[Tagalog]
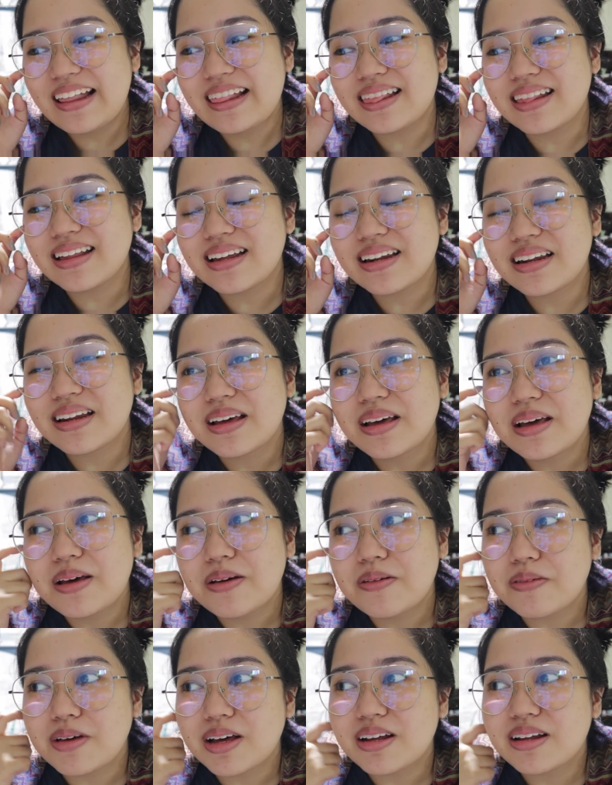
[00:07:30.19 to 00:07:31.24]
Then,
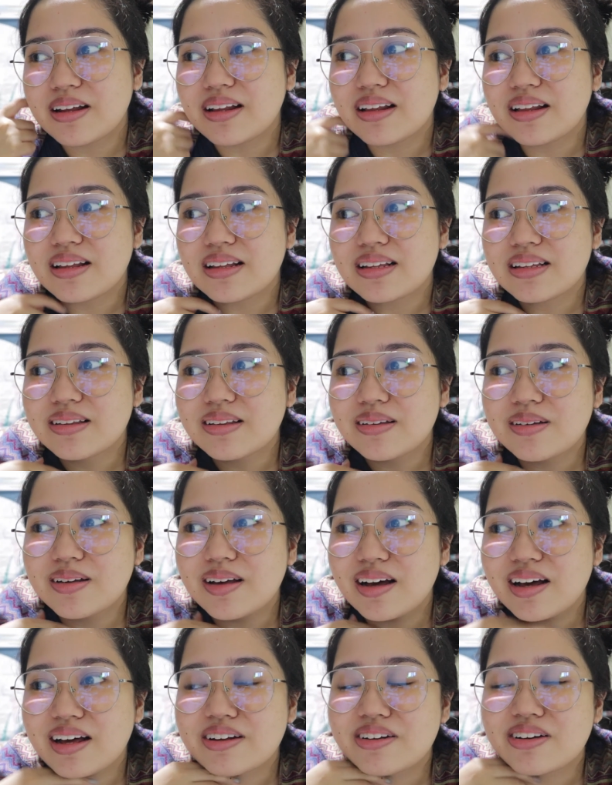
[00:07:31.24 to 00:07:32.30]
may,
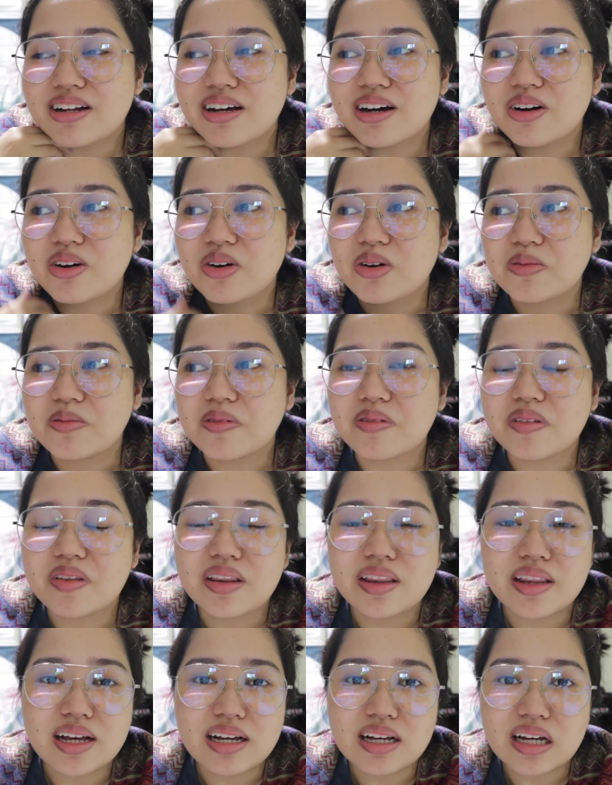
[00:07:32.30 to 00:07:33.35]
ano lang ako,
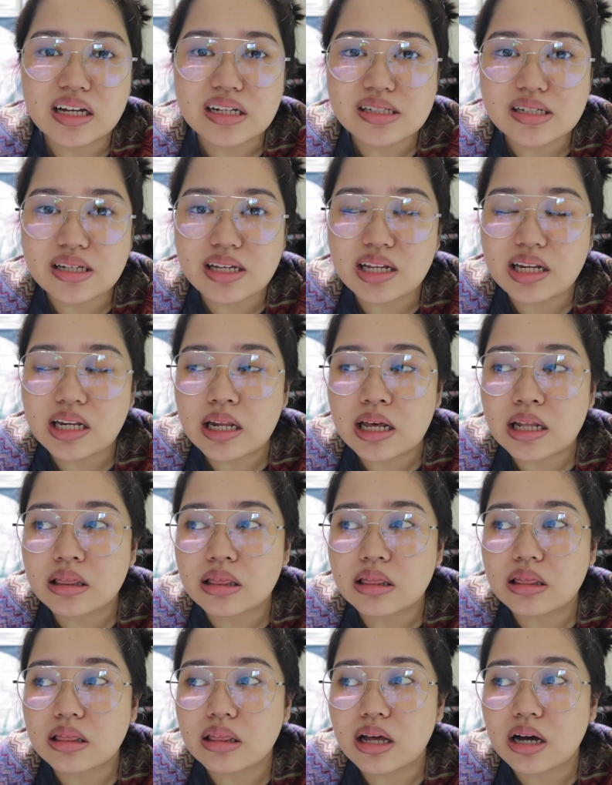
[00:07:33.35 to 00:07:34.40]
nagkasinat
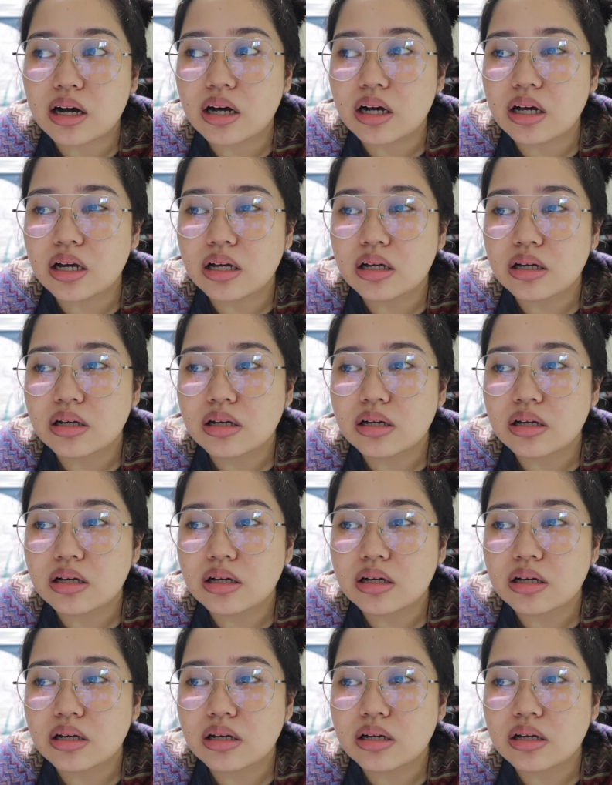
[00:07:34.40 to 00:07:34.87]
ng